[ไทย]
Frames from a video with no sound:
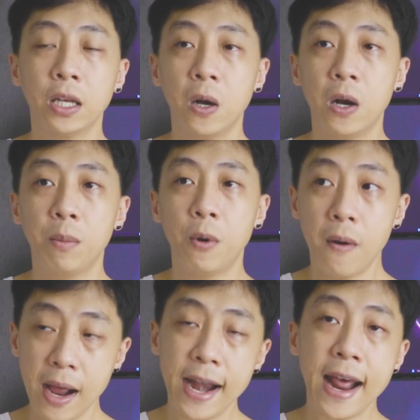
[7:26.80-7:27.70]
ก็พ
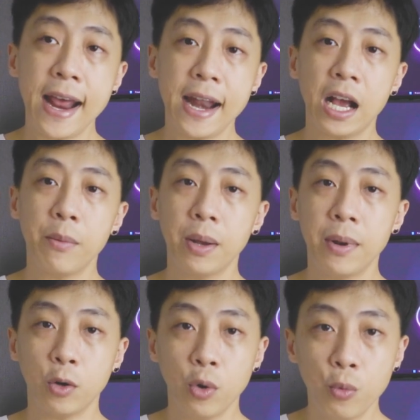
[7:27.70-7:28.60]
อหาได้นะครับ
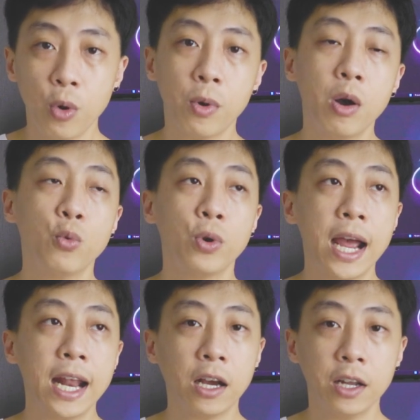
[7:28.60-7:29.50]
กำลังรวบรวมข้อมูล
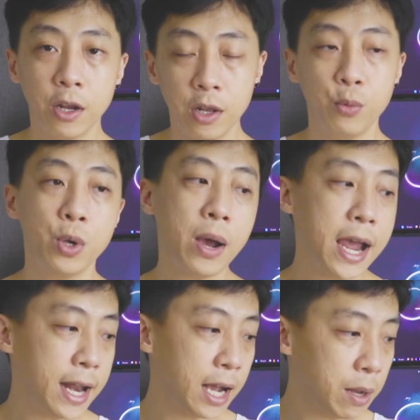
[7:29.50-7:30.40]
ให้แล้วก็เดี๋ยวรีวิว
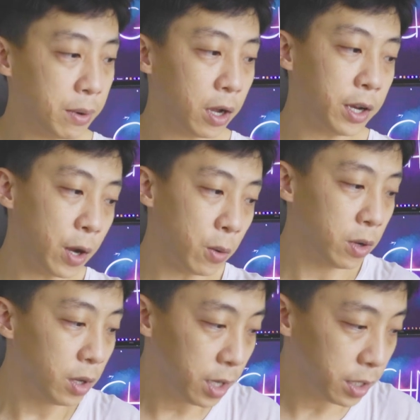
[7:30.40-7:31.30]
ให้นะครับ แล้วก็เดี๋ยว
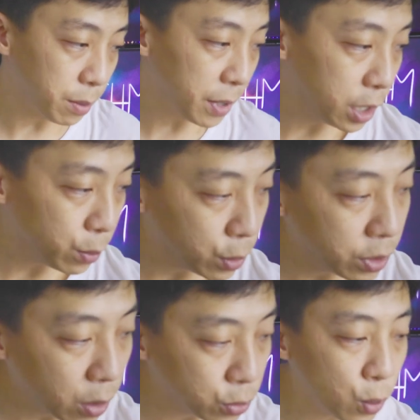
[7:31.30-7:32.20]
จะมารีวิว
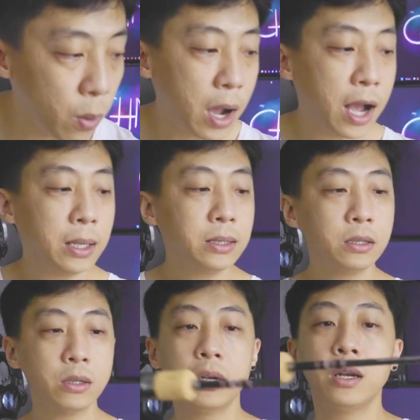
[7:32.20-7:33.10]
เจ้าตัว
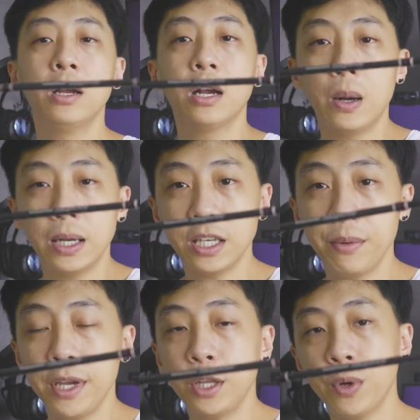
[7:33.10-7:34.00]
คาวาเซ
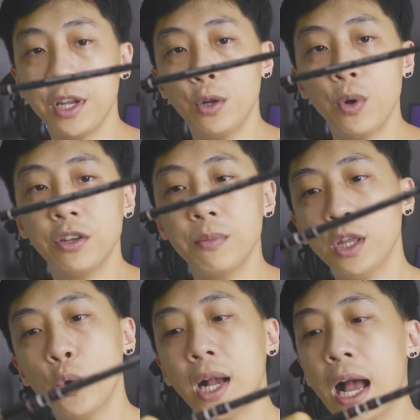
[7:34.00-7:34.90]
มิตัวนี้ด้วย ซึ่ง
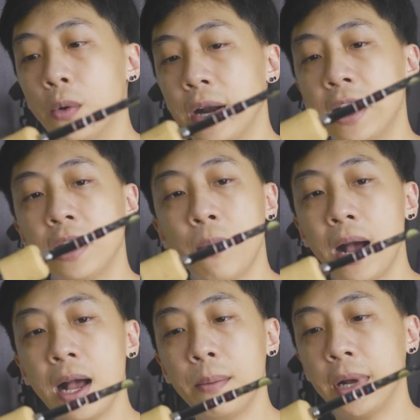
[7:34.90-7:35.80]
เป็นตัวเก่านะแต่
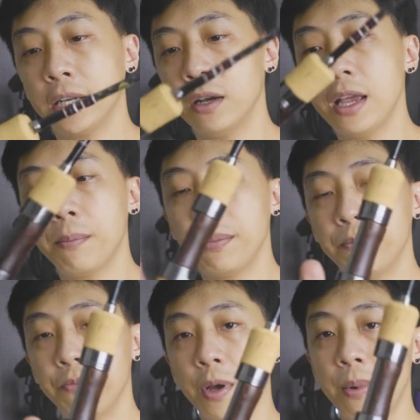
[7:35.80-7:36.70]
ว่ามันก็ยัง
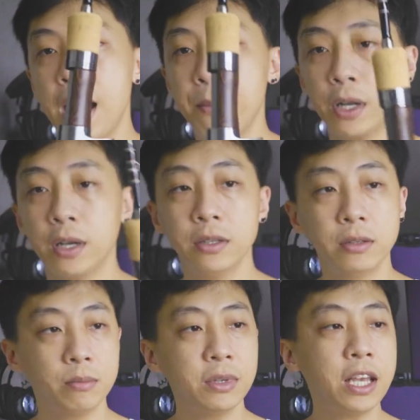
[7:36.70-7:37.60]
สภาพมันก็
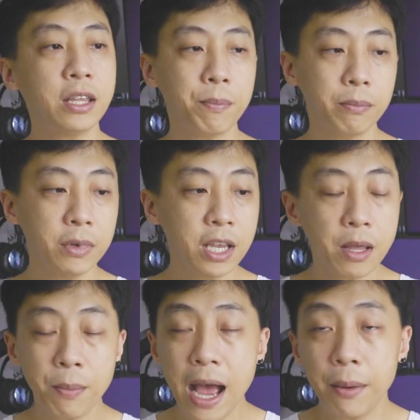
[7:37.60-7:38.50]
ไม่ใช่ไม่ใช่
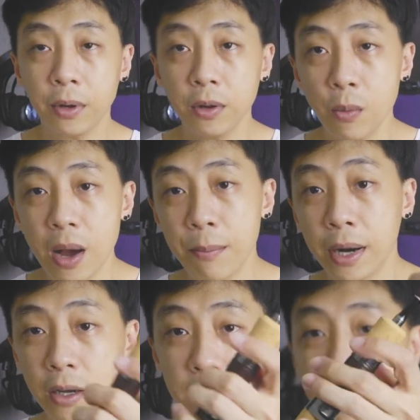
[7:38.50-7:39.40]
สภาพเขาเรียกว่า
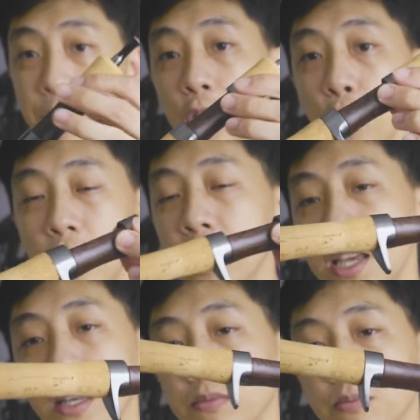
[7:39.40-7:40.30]
มันก็ยังเป็นตัวที่